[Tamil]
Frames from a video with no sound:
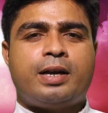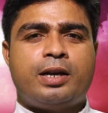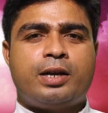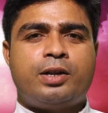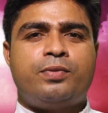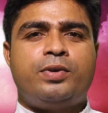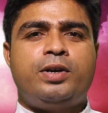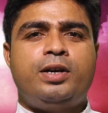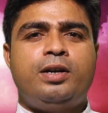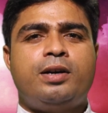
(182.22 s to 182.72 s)

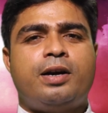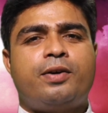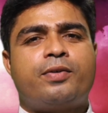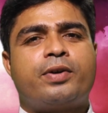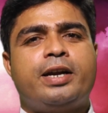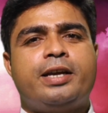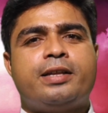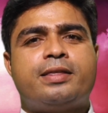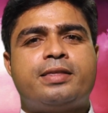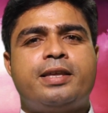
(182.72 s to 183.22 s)
கடவுள்
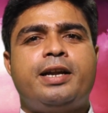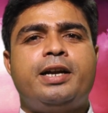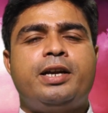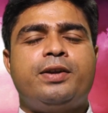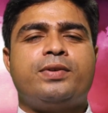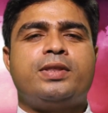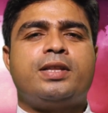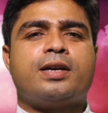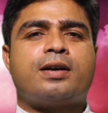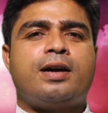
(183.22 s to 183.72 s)
அவர்களை
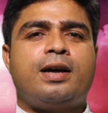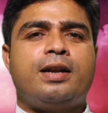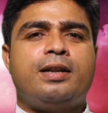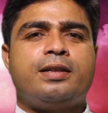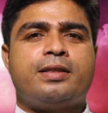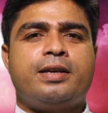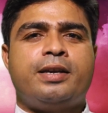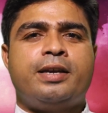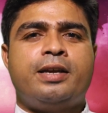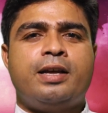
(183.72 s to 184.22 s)
தேடி வந்த
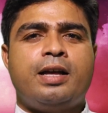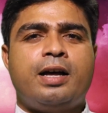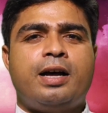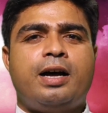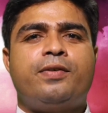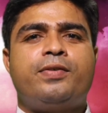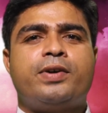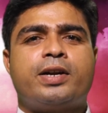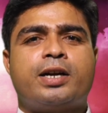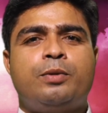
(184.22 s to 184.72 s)
காலத்தை
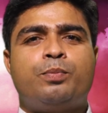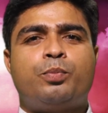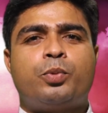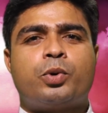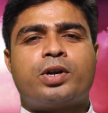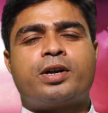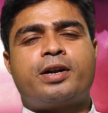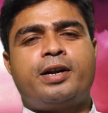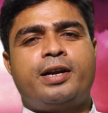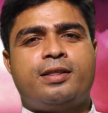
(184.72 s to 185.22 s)
அவர்கள்
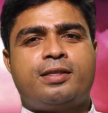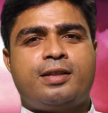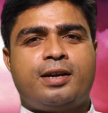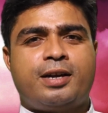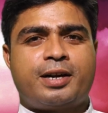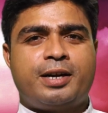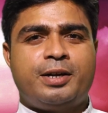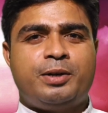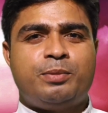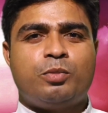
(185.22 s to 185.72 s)

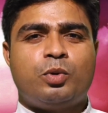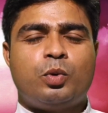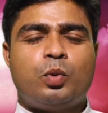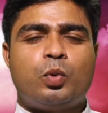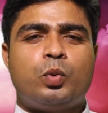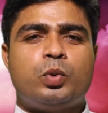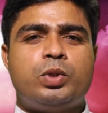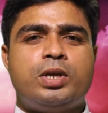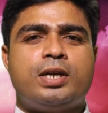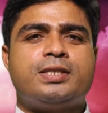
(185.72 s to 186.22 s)
புறக்கணித்தார்கள்
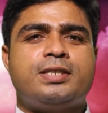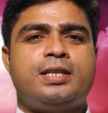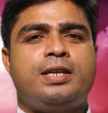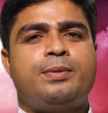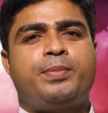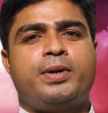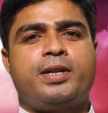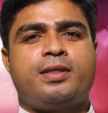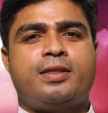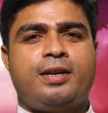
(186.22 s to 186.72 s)

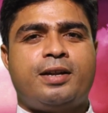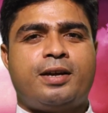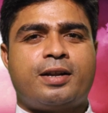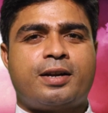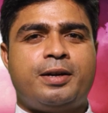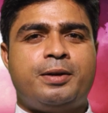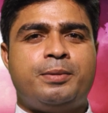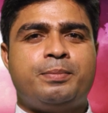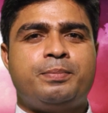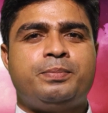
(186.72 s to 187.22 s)

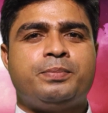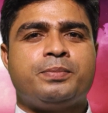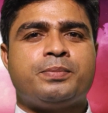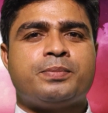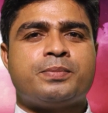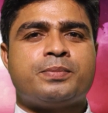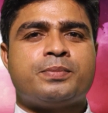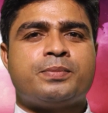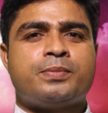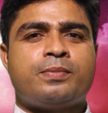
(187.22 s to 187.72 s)
உதாசீனப்படுத்தினார்கள்
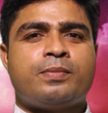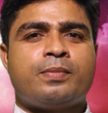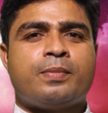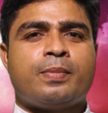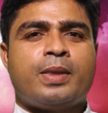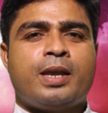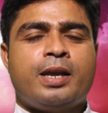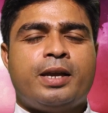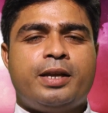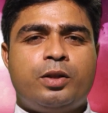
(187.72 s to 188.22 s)

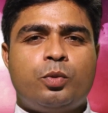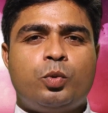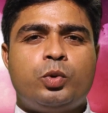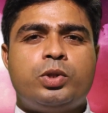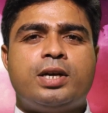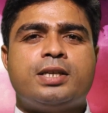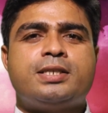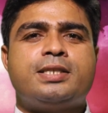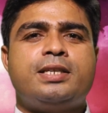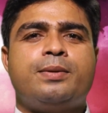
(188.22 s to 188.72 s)
இந்த
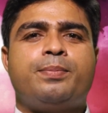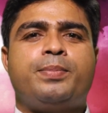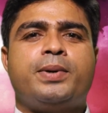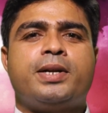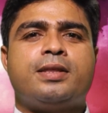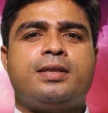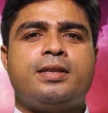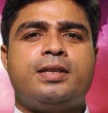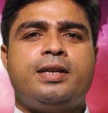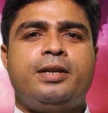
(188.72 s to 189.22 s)

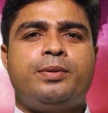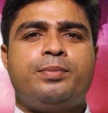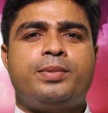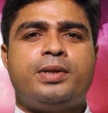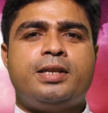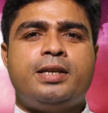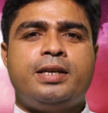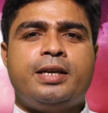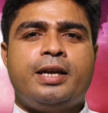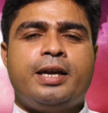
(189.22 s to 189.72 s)
உதாசீனப்படுத்துதல்
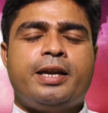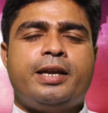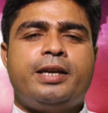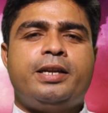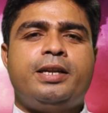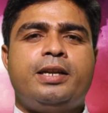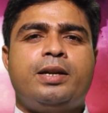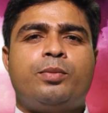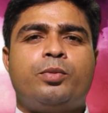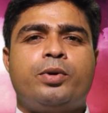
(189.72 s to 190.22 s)
என்பது
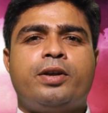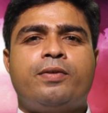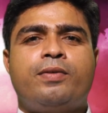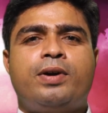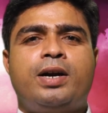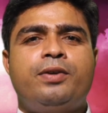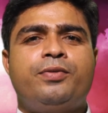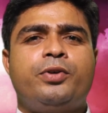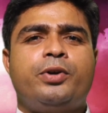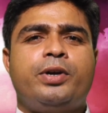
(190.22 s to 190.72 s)
இன்று நம்முடைய
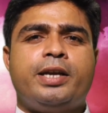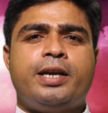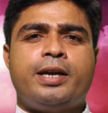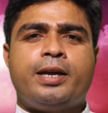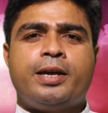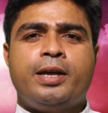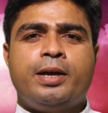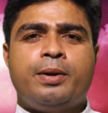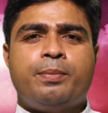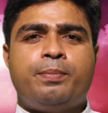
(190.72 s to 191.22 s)
வாழ்வினுடைய
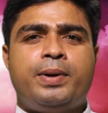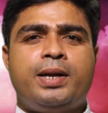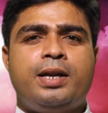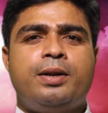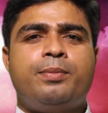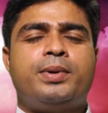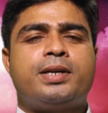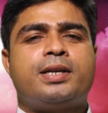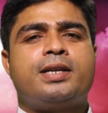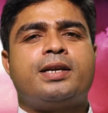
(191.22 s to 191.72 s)

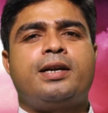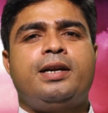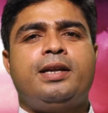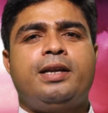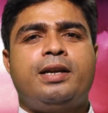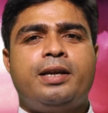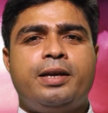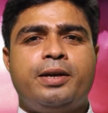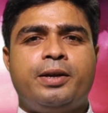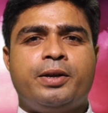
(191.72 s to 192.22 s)
பல
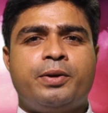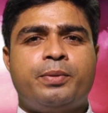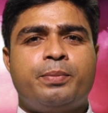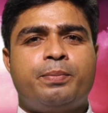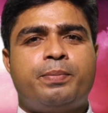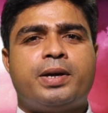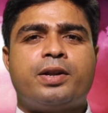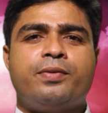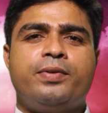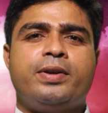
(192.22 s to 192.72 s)
மட்டங்களிலேயே
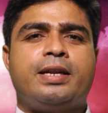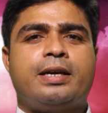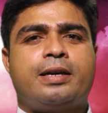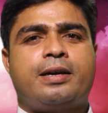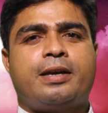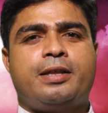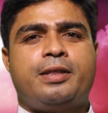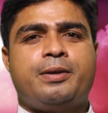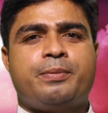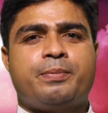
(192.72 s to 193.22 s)
பரவி
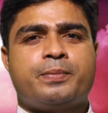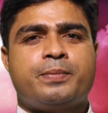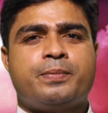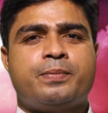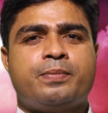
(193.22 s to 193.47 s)
இருக்கிறது